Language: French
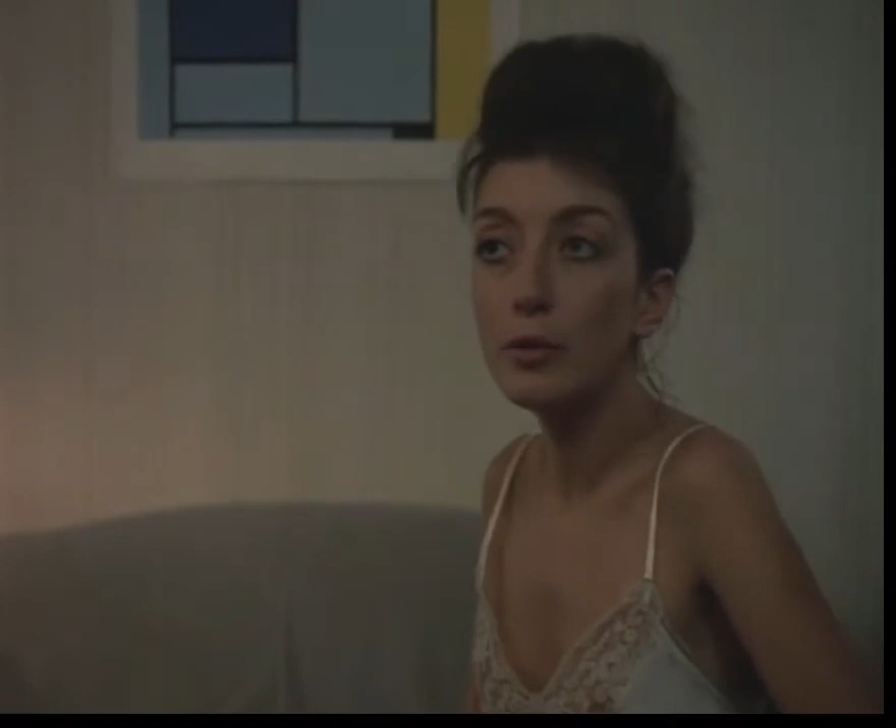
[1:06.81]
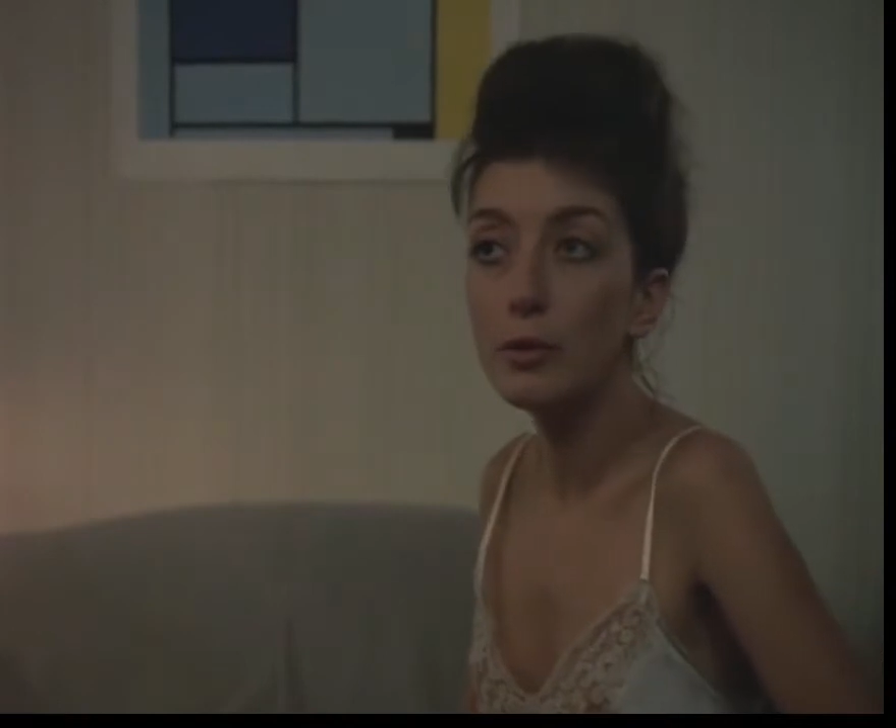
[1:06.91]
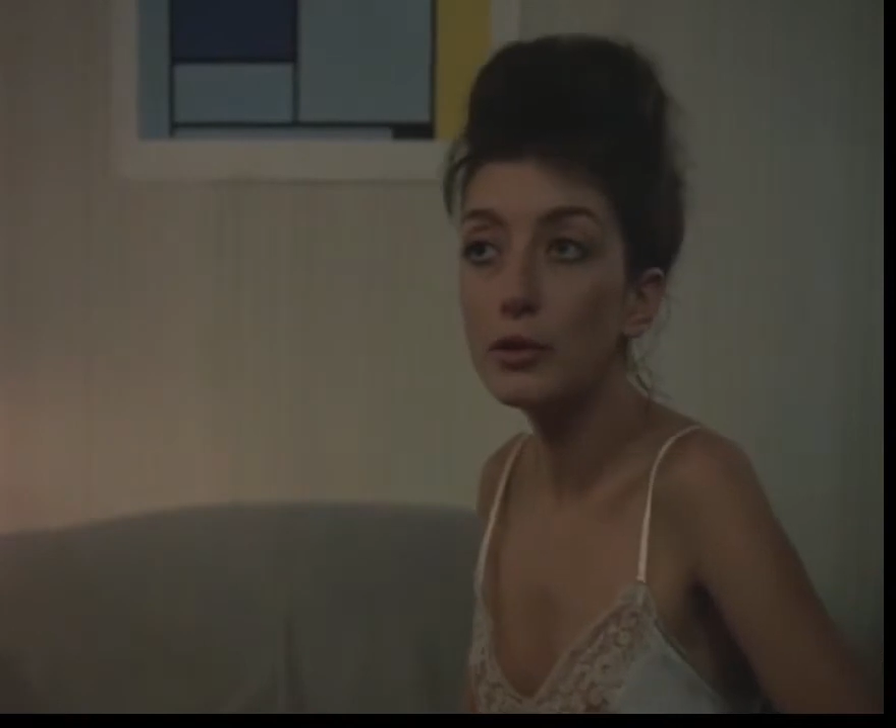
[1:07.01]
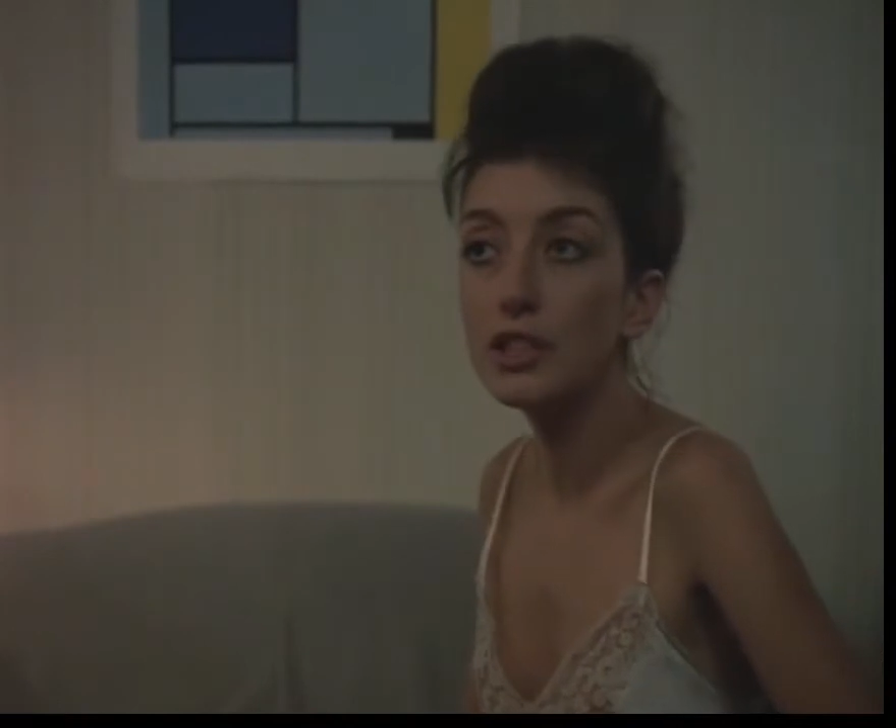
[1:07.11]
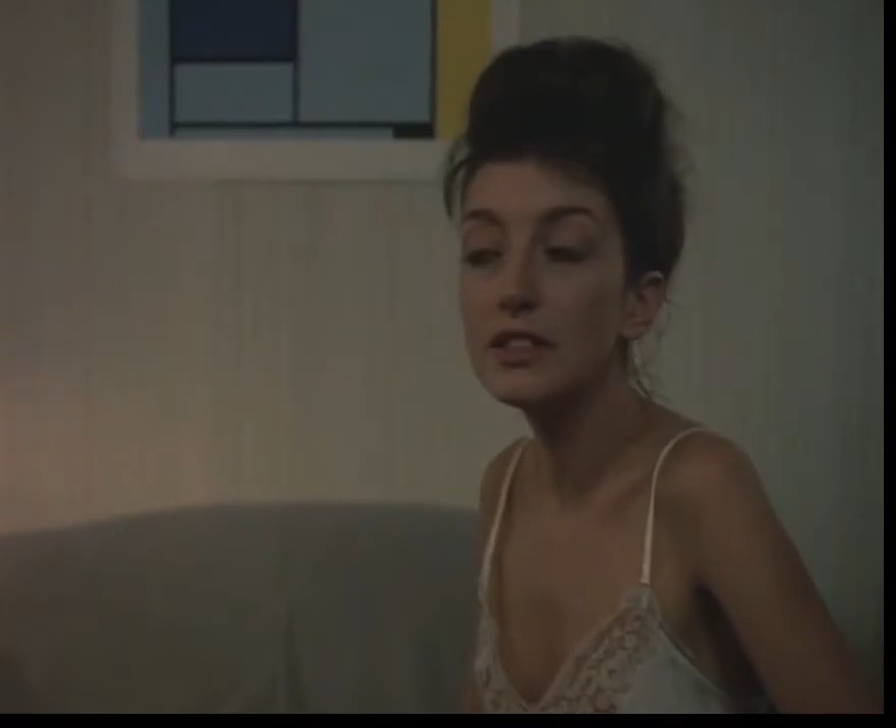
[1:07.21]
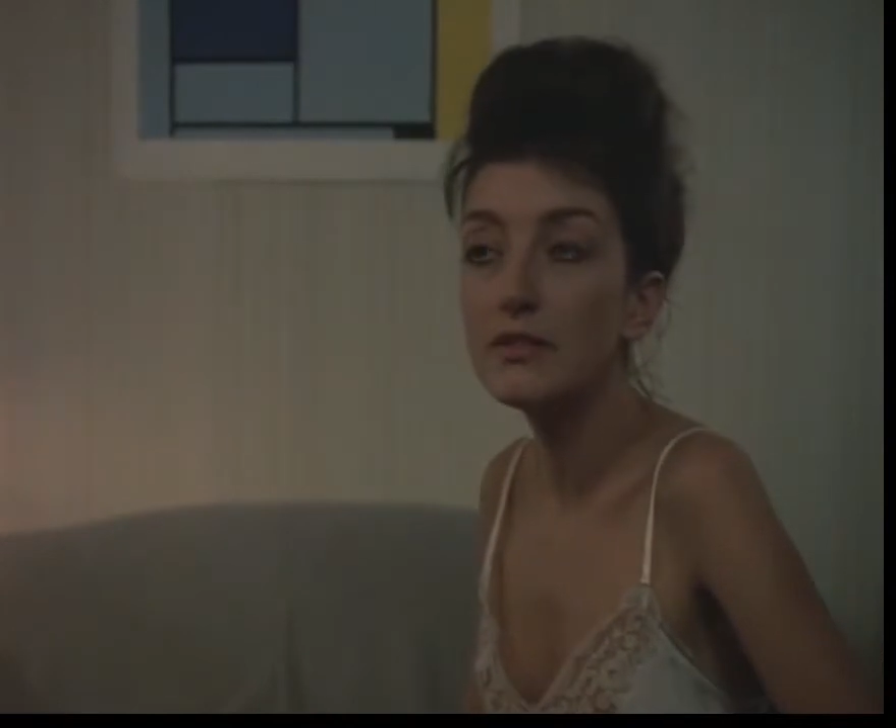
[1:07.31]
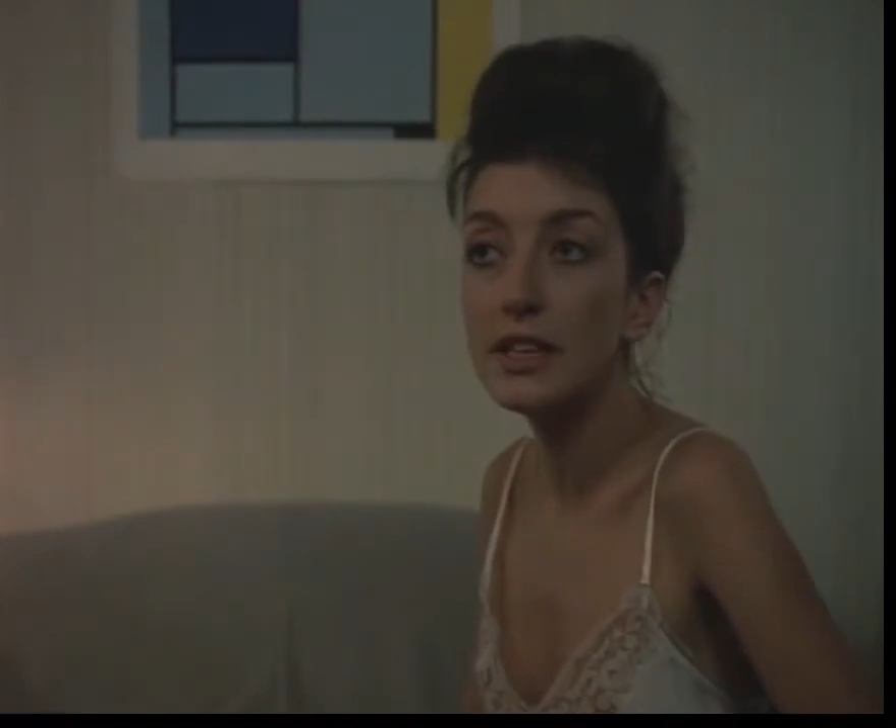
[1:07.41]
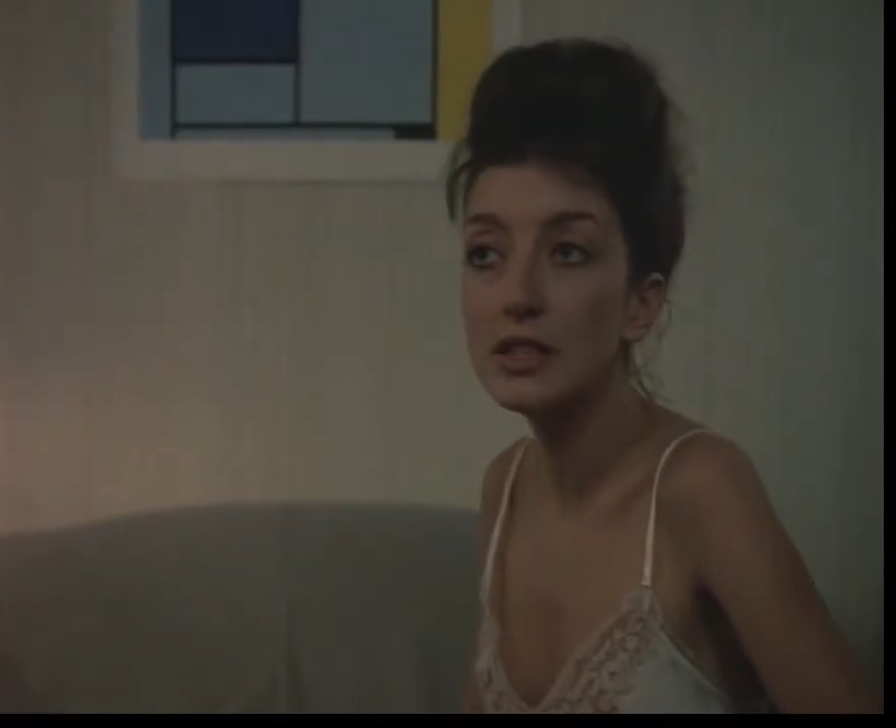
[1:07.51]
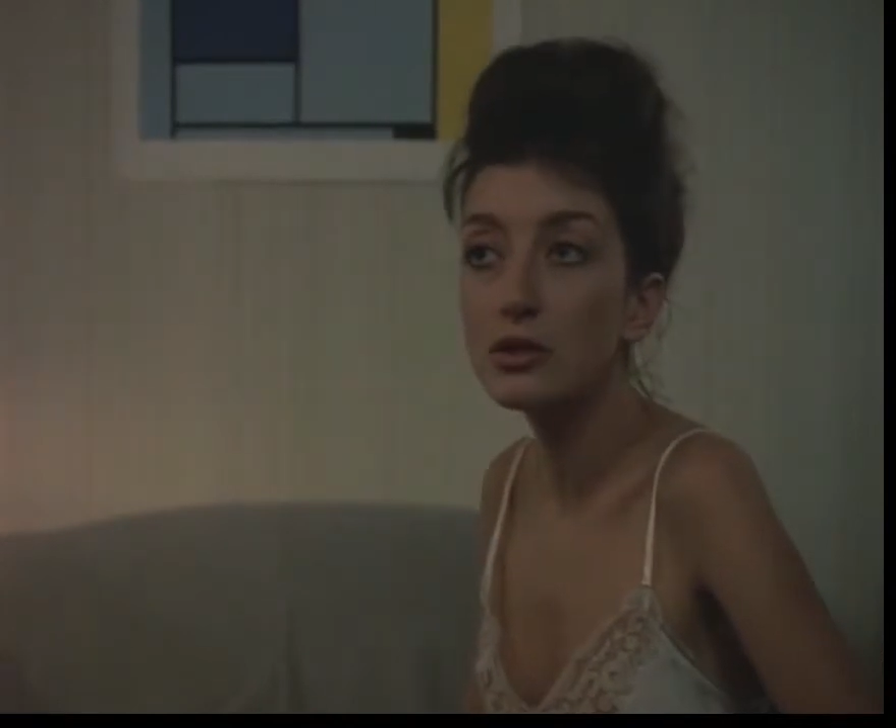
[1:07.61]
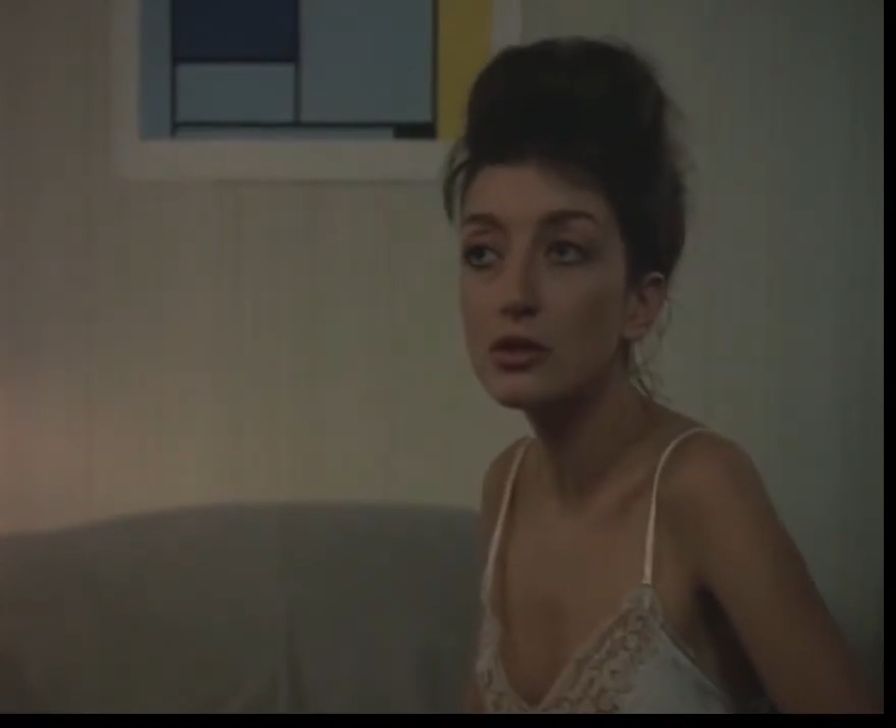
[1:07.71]
reprocher de faire
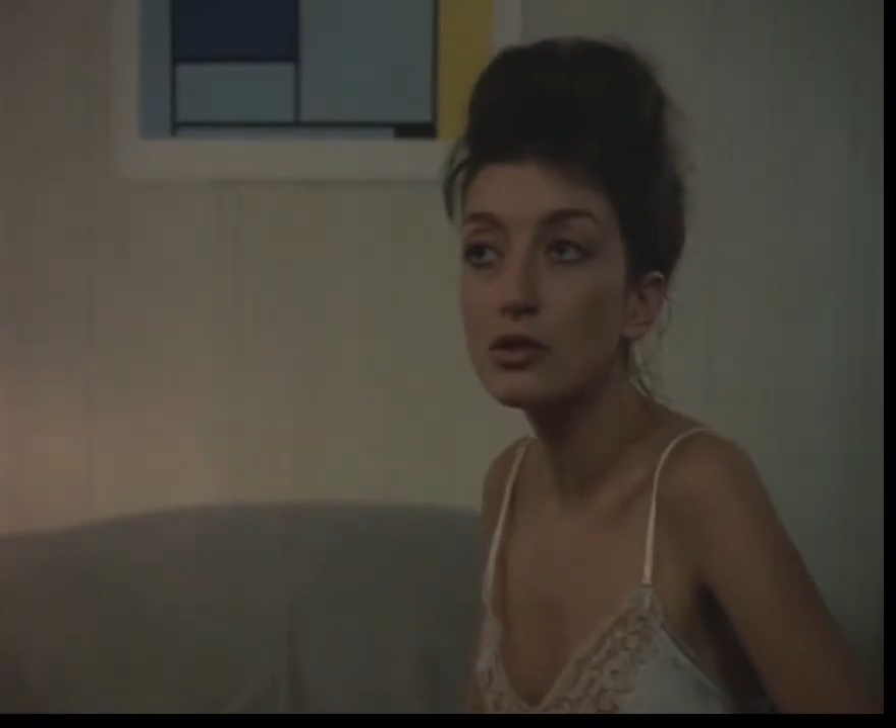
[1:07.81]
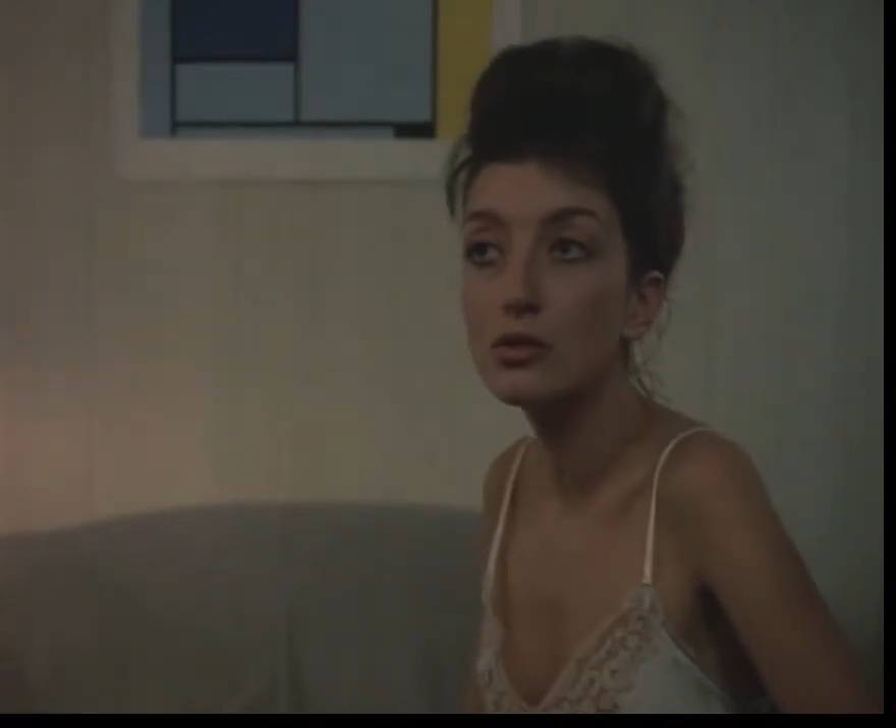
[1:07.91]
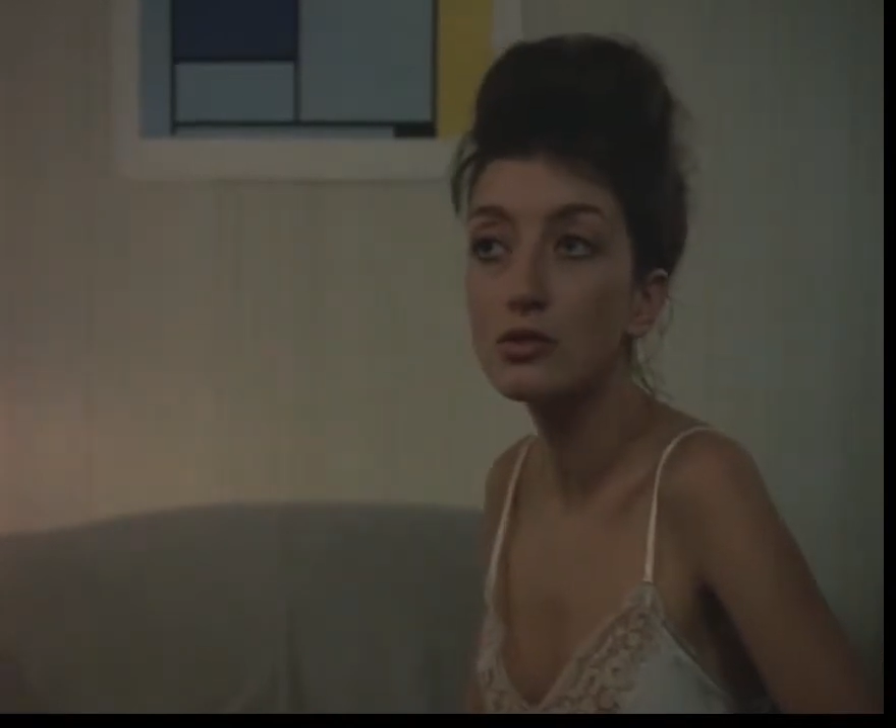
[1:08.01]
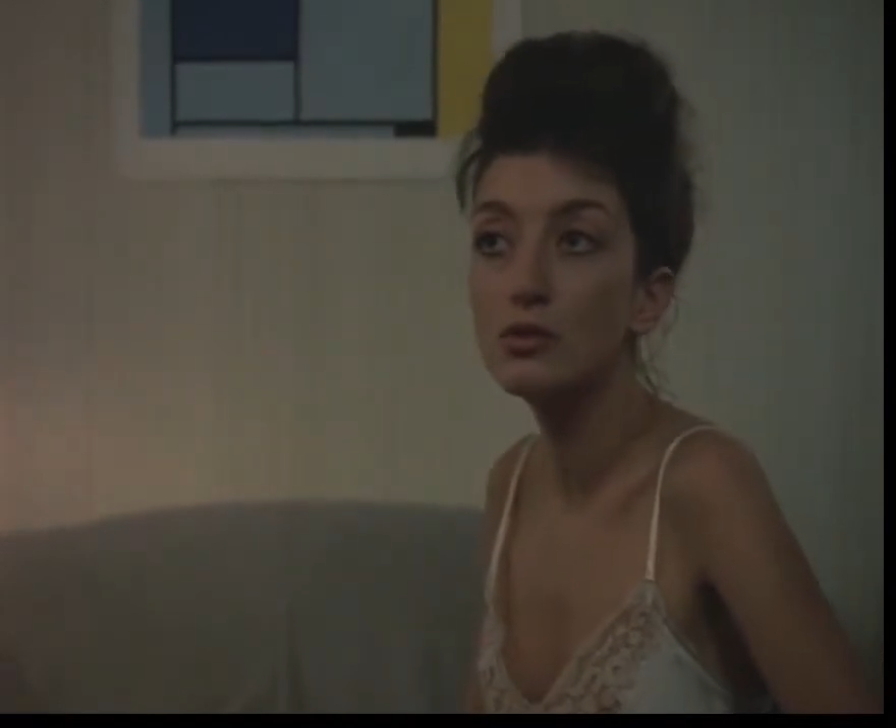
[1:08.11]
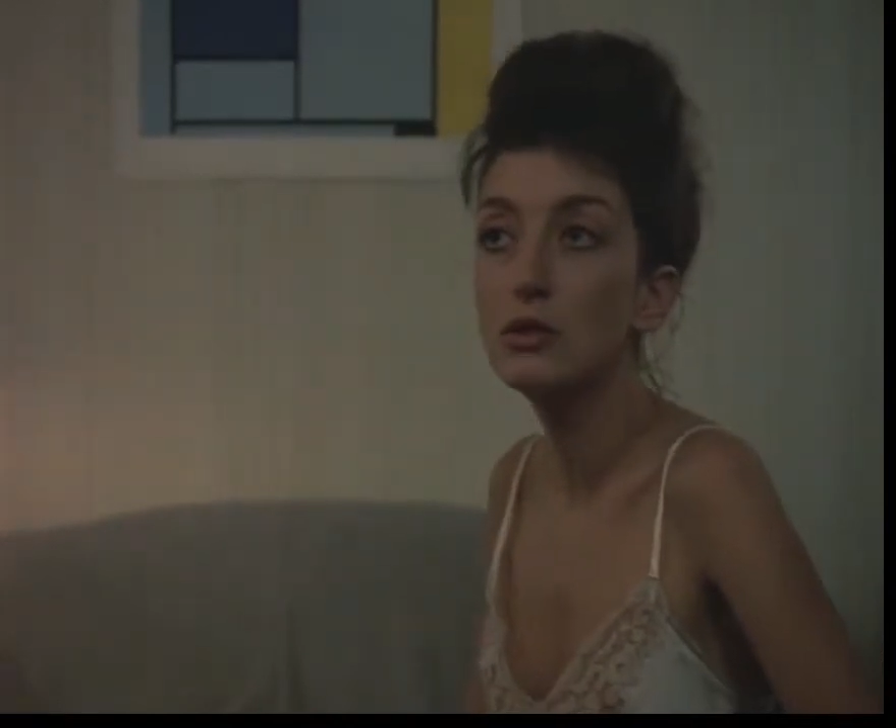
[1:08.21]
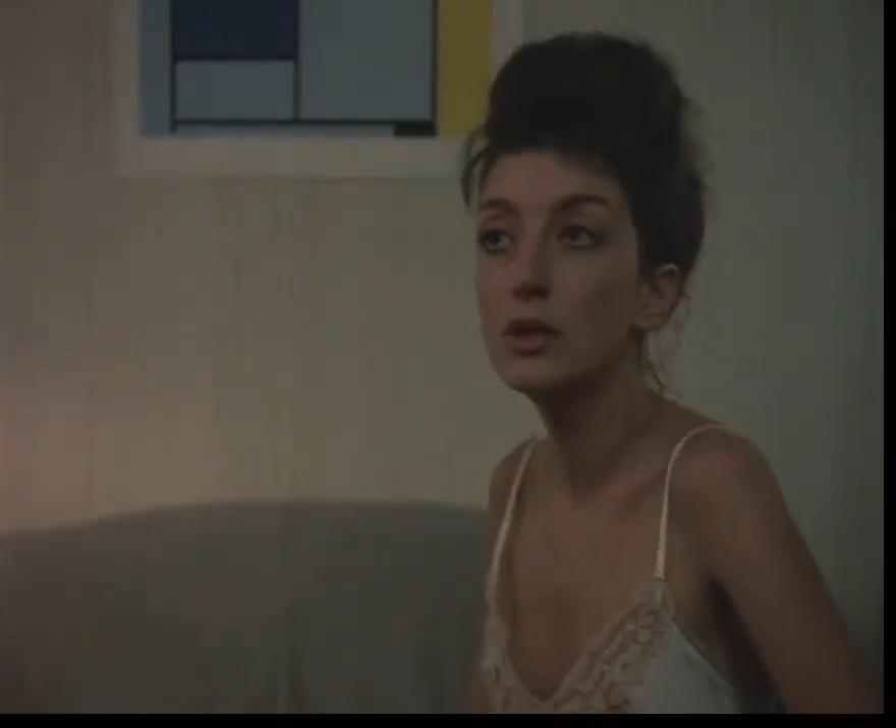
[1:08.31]
les choses en dessous.